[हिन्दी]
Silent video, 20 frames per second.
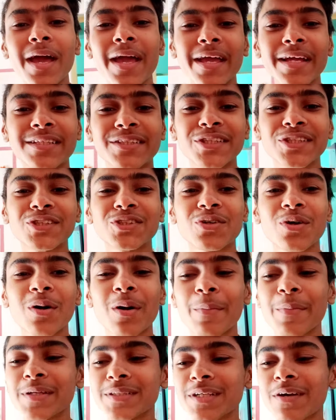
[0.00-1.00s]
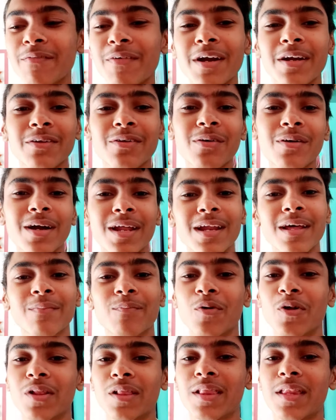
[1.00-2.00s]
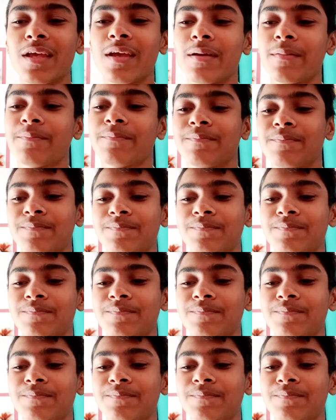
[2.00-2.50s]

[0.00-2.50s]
ना एक चीज को हमेशा वर्ड को गलत बोलती है